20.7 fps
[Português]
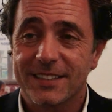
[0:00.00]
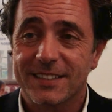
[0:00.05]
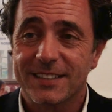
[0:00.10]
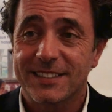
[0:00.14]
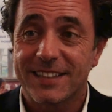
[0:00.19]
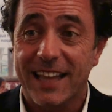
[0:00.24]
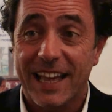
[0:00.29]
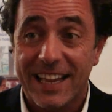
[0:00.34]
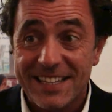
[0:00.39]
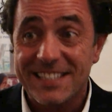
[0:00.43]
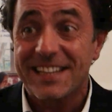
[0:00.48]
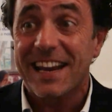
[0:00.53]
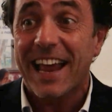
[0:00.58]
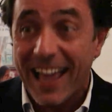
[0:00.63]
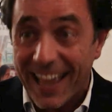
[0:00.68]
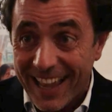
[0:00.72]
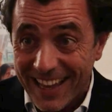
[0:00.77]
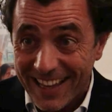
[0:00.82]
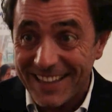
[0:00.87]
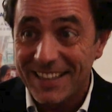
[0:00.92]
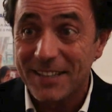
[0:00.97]
está
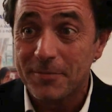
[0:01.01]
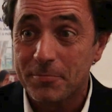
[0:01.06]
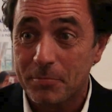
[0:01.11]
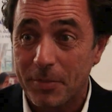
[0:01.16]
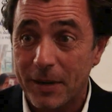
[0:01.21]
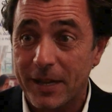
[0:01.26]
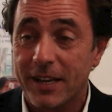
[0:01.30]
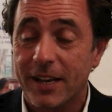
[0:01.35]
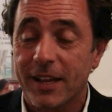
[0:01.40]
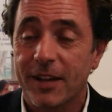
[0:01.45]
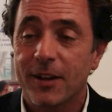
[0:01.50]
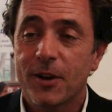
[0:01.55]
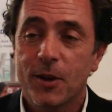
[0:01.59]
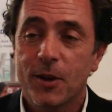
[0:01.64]
já aí para